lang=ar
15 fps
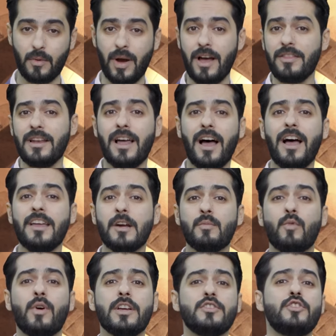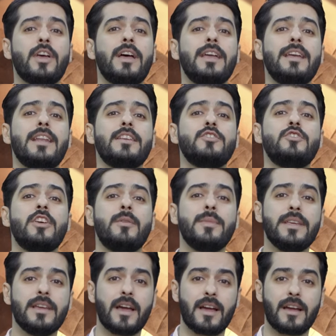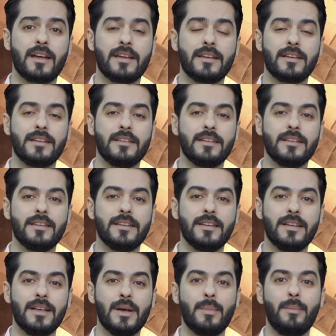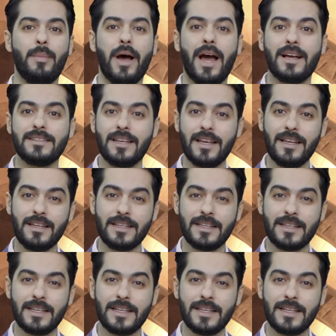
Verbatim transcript: وهذه الآية موجهة إلى الجميع بعدها